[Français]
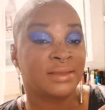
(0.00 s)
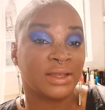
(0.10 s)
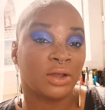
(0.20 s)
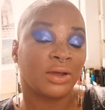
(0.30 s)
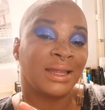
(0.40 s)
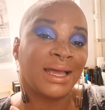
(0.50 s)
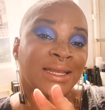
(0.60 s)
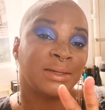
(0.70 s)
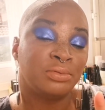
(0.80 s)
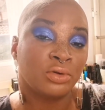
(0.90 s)
D'ailleurs, là,
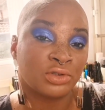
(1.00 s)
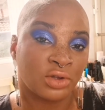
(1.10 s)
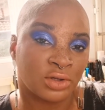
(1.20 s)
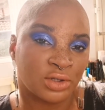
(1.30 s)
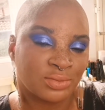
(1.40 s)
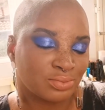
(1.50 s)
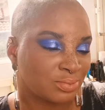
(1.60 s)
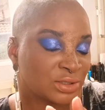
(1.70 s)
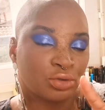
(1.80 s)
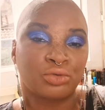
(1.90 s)
elle est plus en stock
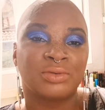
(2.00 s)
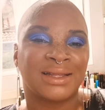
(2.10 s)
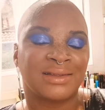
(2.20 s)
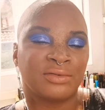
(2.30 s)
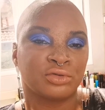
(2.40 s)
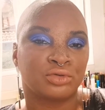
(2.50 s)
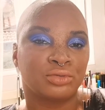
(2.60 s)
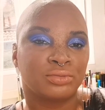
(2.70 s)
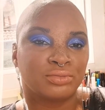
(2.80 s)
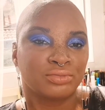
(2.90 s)
parce que tout a été
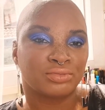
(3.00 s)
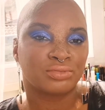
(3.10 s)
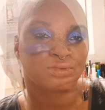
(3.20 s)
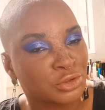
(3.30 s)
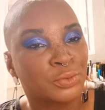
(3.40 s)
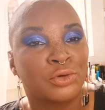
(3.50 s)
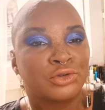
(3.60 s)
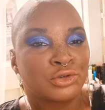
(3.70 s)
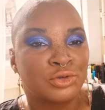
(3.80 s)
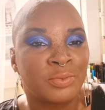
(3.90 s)
vendu. Franchement,
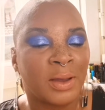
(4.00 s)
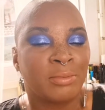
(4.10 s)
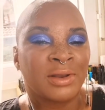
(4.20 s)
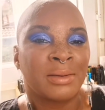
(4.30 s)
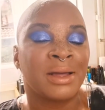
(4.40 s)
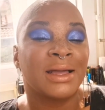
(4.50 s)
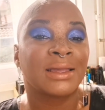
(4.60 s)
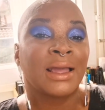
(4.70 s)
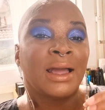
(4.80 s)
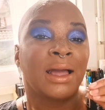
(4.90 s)
super pour la
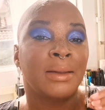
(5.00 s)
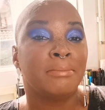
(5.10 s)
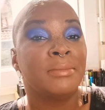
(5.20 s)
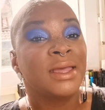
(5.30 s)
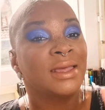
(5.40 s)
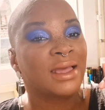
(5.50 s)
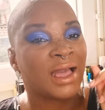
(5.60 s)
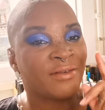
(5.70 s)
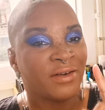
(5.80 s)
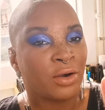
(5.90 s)
marque. Mais
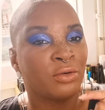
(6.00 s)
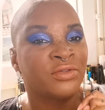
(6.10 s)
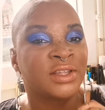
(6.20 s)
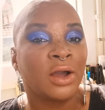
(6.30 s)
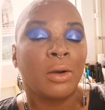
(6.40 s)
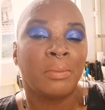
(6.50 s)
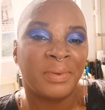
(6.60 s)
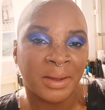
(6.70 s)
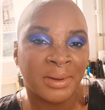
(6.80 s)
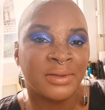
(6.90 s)
elle va revenir en
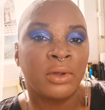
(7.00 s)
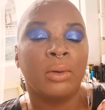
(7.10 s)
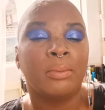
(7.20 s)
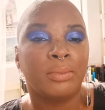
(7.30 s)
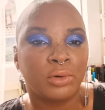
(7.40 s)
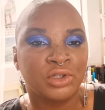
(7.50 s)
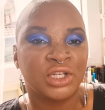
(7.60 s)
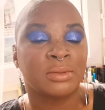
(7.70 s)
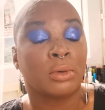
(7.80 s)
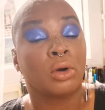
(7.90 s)
permanent
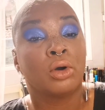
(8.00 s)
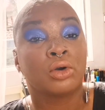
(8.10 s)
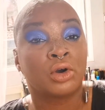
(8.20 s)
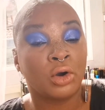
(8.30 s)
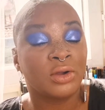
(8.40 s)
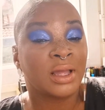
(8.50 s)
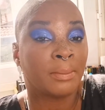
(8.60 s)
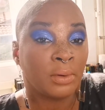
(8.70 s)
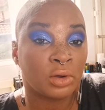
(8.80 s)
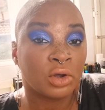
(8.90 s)
prochainement. Quand Il n'y a
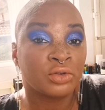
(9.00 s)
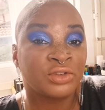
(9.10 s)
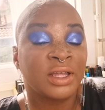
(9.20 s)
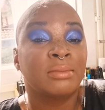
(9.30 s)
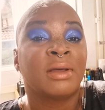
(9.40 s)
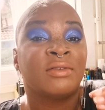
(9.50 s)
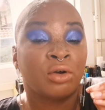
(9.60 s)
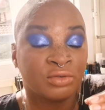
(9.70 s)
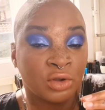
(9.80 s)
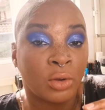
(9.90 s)
pas encore de date, mais elle va
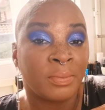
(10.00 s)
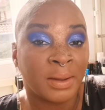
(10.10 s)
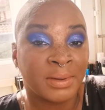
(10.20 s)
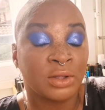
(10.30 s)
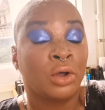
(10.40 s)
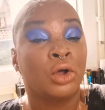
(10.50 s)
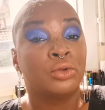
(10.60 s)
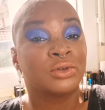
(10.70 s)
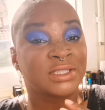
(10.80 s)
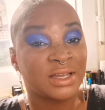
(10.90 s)
revenir en permanent.
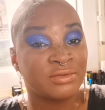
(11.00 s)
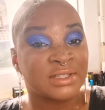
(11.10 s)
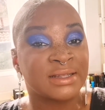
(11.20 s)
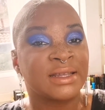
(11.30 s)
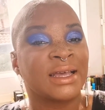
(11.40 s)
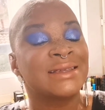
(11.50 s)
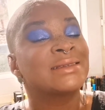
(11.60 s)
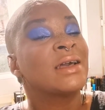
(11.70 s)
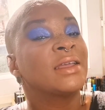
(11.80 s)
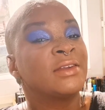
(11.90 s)
Donc, si elle vous
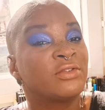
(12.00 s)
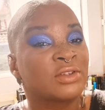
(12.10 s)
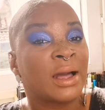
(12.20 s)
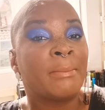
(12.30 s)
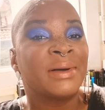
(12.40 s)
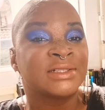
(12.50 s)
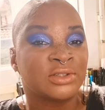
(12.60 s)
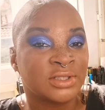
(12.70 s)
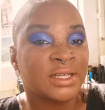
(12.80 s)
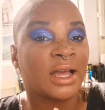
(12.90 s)
intéresse, il faudra
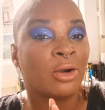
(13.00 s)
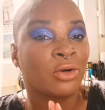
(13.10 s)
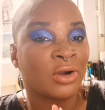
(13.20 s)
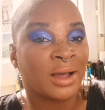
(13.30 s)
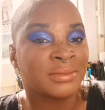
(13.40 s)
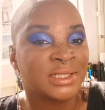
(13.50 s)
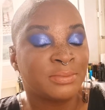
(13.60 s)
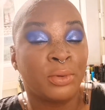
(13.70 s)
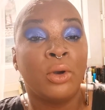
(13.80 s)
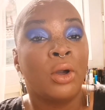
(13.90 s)
patienter encore un petit
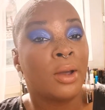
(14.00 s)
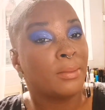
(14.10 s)
peu.